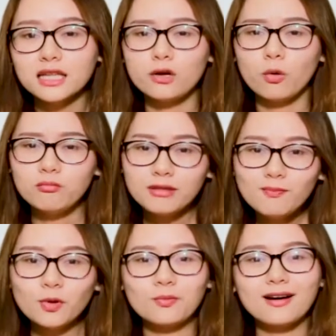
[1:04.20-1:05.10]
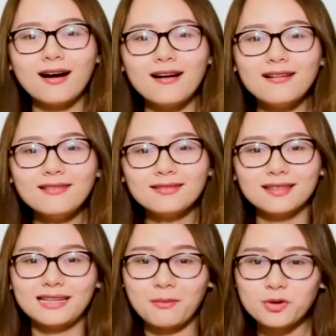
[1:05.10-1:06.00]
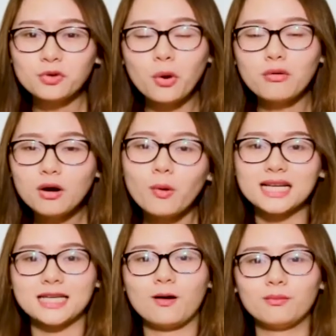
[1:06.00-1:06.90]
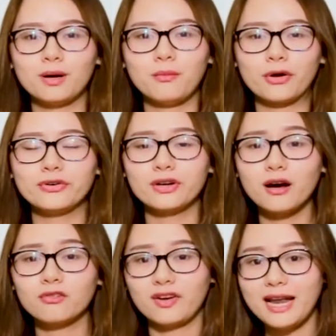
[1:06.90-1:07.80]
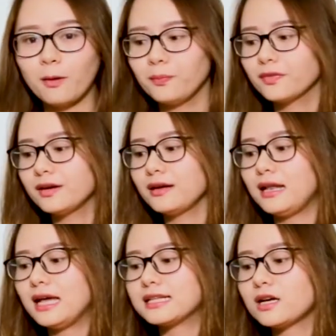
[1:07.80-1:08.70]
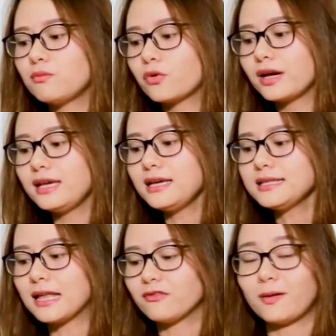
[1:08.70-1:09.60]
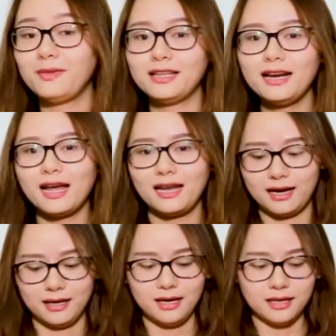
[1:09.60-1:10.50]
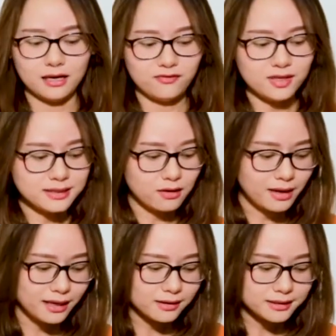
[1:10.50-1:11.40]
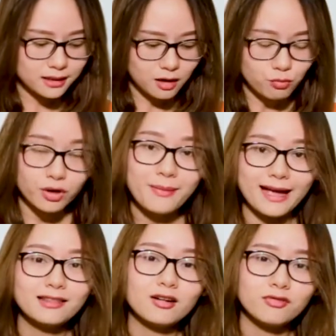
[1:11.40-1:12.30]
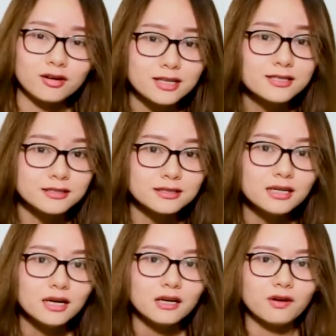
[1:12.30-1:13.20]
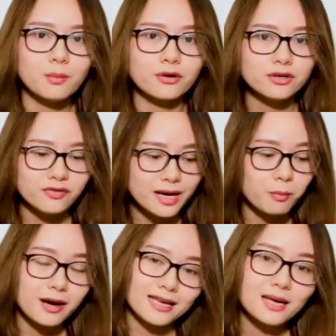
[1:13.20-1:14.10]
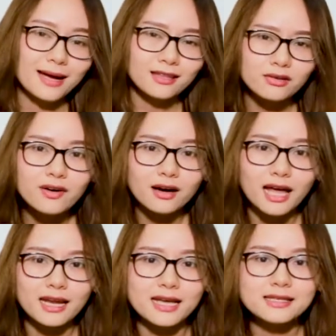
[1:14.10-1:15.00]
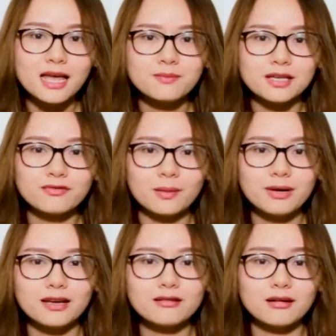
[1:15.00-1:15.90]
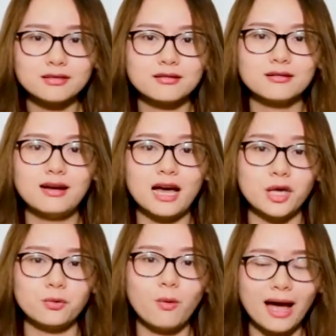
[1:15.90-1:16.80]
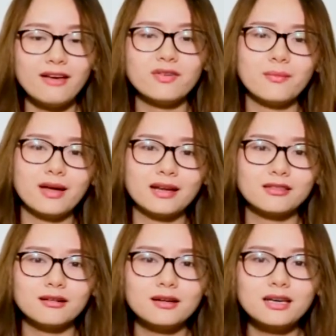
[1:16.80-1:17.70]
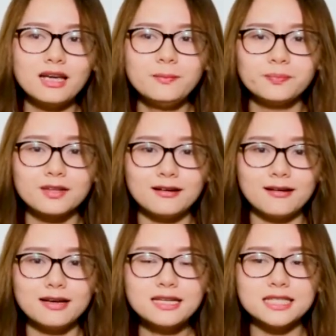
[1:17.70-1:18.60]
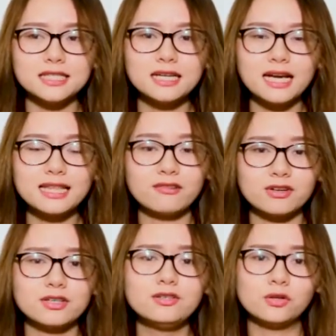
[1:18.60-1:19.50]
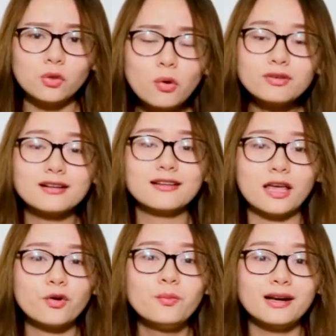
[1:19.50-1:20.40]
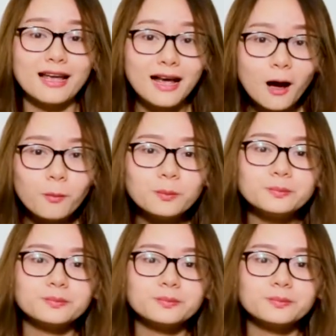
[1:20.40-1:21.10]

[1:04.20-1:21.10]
thì cũng tiếp tục có năm yếu tố rất quan trọng mà mọi người cần phải đọc có nghĩa là trong một cái sản phẩm như thế này nè ở phía sau đây nó sẽ có một cái bảng thành phần dinh dưỡng và mọi người phải đọc kỹ cái bảng thành phần này để xem sản phẩm này có thật sự là hiệu quả và mang tới cái lợi ích những cái thành phần dinh dưỡng tốt cho cơ thể của mình hay không